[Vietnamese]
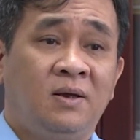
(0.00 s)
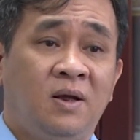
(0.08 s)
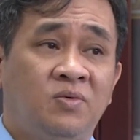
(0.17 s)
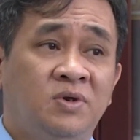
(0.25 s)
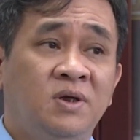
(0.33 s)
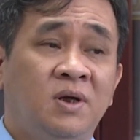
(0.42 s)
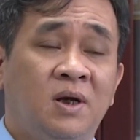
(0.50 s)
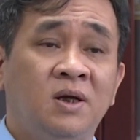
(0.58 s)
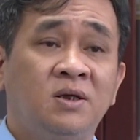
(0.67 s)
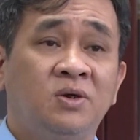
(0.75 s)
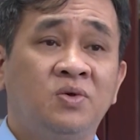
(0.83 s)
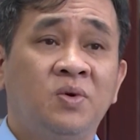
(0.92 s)
học sinh ở các
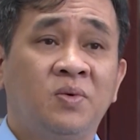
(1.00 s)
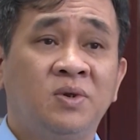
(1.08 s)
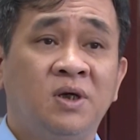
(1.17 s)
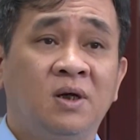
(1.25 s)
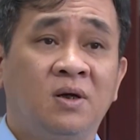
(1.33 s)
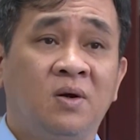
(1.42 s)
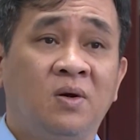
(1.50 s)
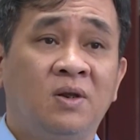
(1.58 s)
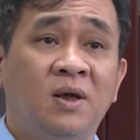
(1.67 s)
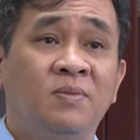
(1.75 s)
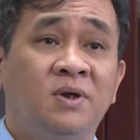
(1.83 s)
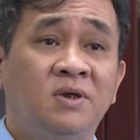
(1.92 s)
trường trung học cơ sở có
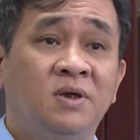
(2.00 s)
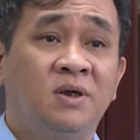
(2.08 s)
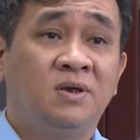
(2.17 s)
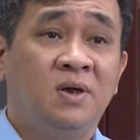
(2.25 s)
thêm cái sự lựa